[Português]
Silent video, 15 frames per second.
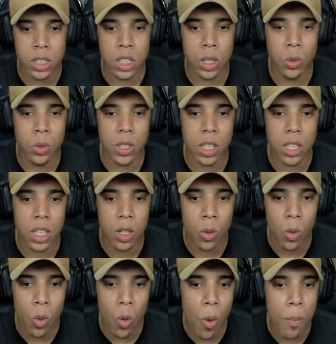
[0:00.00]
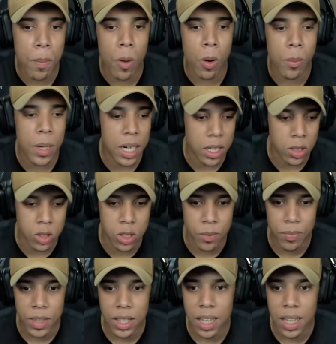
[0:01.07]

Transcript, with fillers: segundo aqui o Copom, manos.